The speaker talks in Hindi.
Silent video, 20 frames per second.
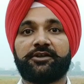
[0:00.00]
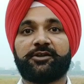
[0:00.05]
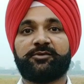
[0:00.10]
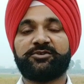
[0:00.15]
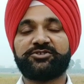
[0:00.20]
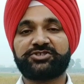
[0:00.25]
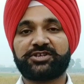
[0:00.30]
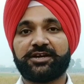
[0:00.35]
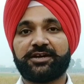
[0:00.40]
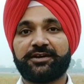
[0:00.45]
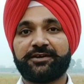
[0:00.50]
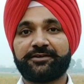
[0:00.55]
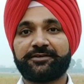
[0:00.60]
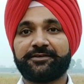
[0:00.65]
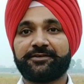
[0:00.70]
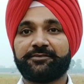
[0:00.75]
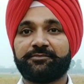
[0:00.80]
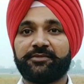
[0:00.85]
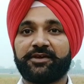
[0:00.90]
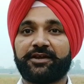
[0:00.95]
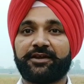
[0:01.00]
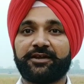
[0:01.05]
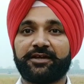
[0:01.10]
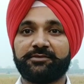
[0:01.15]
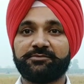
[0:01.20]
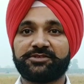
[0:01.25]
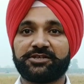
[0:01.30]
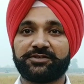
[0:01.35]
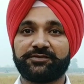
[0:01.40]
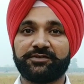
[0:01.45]
नमस्कार मेरा
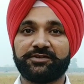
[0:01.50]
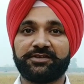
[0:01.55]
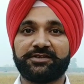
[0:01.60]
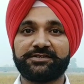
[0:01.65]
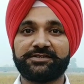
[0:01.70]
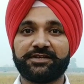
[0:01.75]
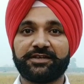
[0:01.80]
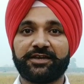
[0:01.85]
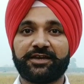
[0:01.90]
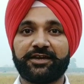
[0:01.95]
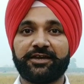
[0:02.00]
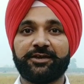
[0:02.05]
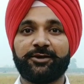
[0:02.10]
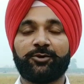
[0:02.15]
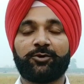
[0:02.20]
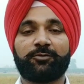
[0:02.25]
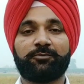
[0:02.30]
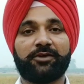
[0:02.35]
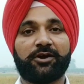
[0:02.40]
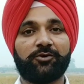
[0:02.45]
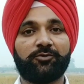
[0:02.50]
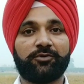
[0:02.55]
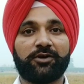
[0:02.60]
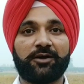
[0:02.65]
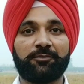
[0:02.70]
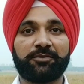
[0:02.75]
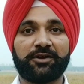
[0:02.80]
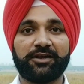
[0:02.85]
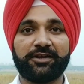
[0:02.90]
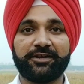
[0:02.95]
नाम सतविंदर सिंह है और मैं हूं
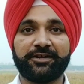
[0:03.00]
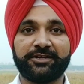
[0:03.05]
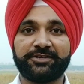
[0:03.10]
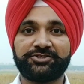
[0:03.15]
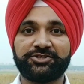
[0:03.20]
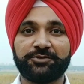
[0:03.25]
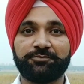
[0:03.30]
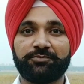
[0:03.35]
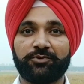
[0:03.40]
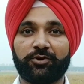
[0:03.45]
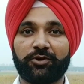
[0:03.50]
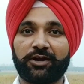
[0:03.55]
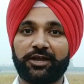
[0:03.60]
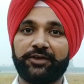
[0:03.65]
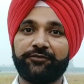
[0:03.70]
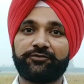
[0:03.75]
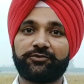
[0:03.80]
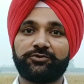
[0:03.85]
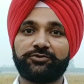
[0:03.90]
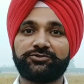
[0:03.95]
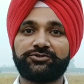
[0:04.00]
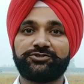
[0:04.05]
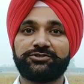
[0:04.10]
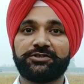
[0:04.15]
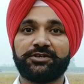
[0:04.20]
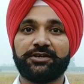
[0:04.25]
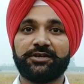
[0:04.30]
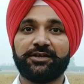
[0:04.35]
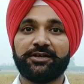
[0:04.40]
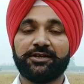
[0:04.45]
आपका लीडरशिप और लाइफ कोच
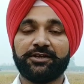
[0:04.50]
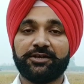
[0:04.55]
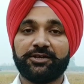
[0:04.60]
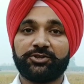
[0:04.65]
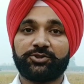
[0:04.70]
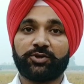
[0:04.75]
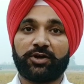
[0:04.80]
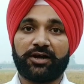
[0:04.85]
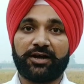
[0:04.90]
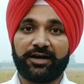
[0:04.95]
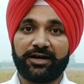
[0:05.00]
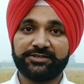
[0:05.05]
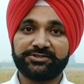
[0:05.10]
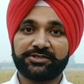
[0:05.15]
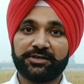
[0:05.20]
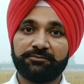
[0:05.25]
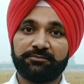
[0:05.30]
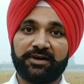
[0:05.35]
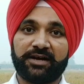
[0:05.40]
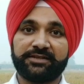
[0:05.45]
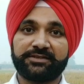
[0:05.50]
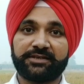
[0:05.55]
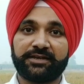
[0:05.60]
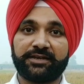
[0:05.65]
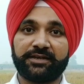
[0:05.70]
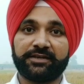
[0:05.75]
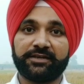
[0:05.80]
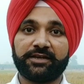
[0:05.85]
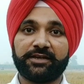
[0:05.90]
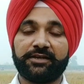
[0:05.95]
तो आज हम बात
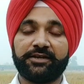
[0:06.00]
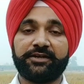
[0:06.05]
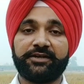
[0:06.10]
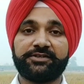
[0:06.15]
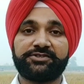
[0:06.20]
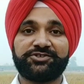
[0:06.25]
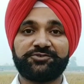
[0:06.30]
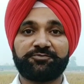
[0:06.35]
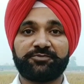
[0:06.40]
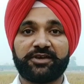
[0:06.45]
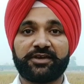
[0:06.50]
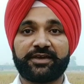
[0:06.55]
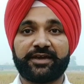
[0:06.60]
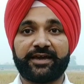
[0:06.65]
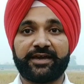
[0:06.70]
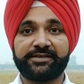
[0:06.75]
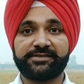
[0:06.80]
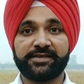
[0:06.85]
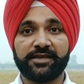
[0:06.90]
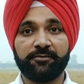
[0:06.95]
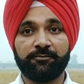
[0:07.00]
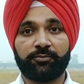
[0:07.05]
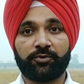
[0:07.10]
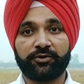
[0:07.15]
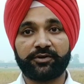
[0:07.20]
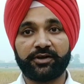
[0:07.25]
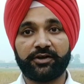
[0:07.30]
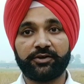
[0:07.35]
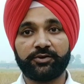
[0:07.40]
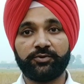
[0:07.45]
करेंगे लीडरशिप के एक ऐसे
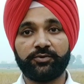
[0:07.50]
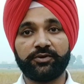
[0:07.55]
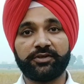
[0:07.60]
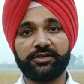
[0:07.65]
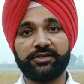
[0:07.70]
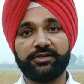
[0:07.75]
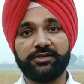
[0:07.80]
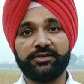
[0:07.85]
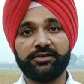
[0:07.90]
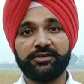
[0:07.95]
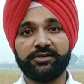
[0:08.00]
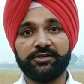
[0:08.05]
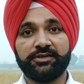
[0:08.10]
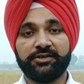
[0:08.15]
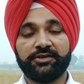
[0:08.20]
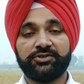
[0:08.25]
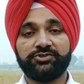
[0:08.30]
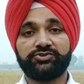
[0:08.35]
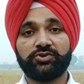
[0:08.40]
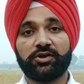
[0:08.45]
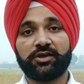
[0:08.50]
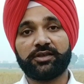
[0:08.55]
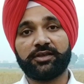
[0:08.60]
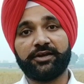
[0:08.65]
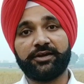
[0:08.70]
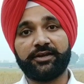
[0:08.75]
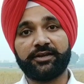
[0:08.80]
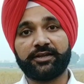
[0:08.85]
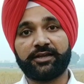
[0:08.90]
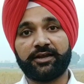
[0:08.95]
इम्पोर्टेंट गुण की जो एक
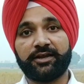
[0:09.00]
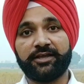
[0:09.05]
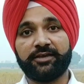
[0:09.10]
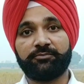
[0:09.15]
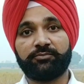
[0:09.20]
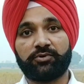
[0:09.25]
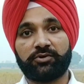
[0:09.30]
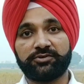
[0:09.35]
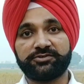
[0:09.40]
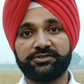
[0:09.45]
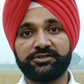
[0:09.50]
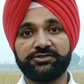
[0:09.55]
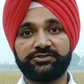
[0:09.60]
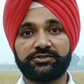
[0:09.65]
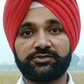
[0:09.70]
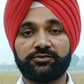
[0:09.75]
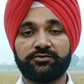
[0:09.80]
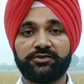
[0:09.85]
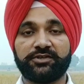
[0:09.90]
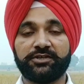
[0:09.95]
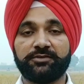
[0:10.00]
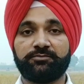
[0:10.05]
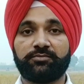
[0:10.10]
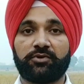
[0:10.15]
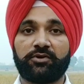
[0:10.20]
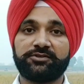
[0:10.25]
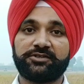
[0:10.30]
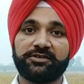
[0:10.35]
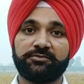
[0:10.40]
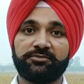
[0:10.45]
लीडर के लिए बहुत ही जरूरी
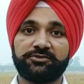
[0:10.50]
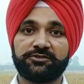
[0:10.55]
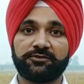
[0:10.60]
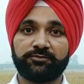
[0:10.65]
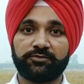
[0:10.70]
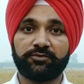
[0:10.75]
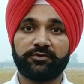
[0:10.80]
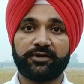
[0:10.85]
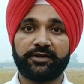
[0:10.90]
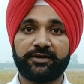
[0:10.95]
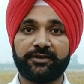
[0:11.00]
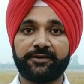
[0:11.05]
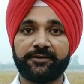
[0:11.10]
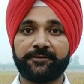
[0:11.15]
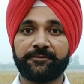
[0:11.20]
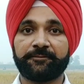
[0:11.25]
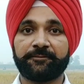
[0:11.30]
बहुत ही महत्वपूर्ण है